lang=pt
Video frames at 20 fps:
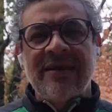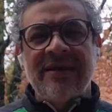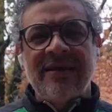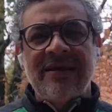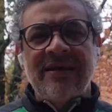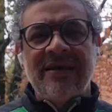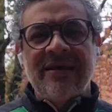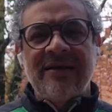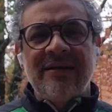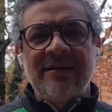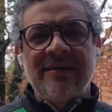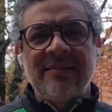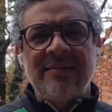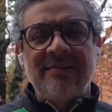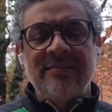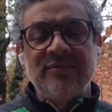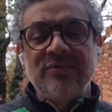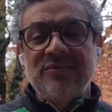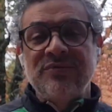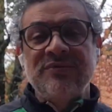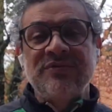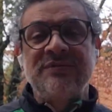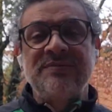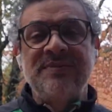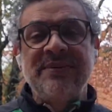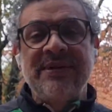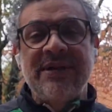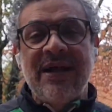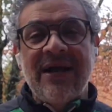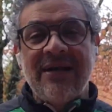é, muito
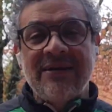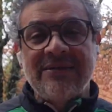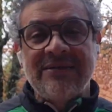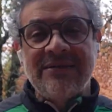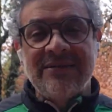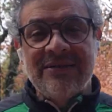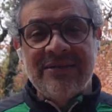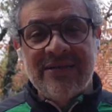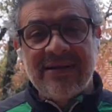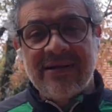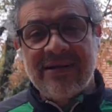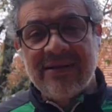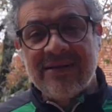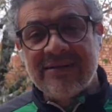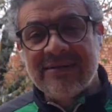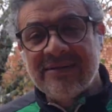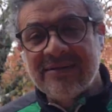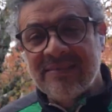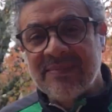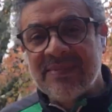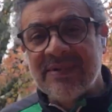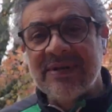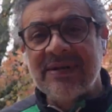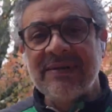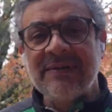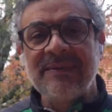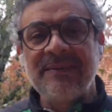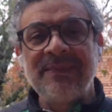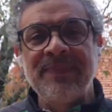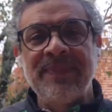inspirada, né? Ela
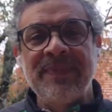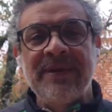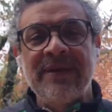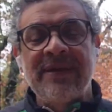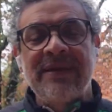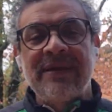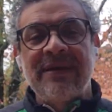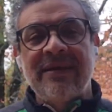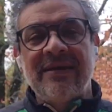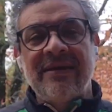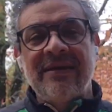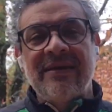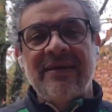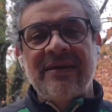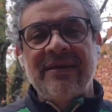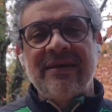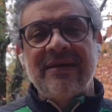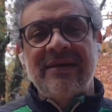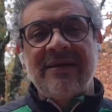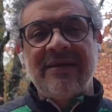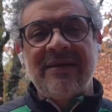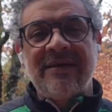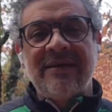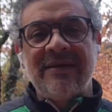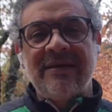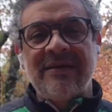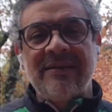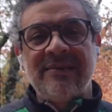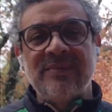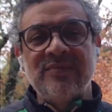também
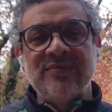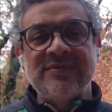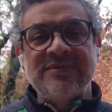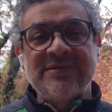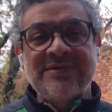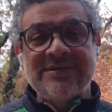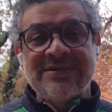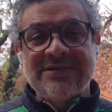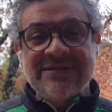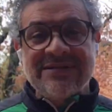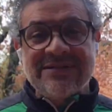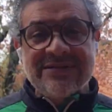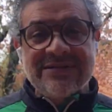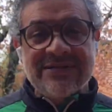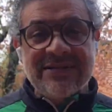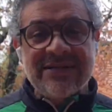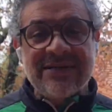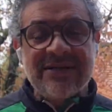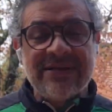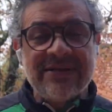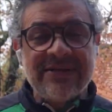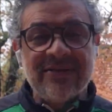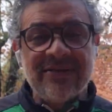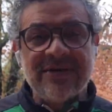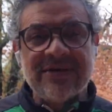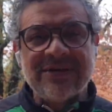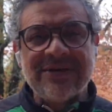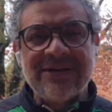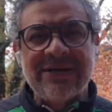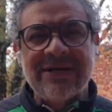é musicista, né?
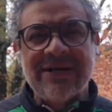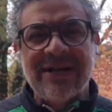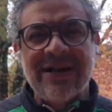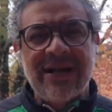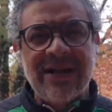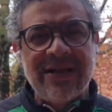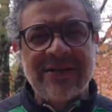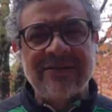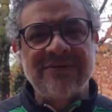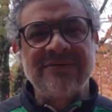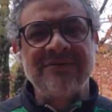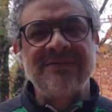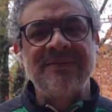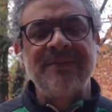Toca teclado,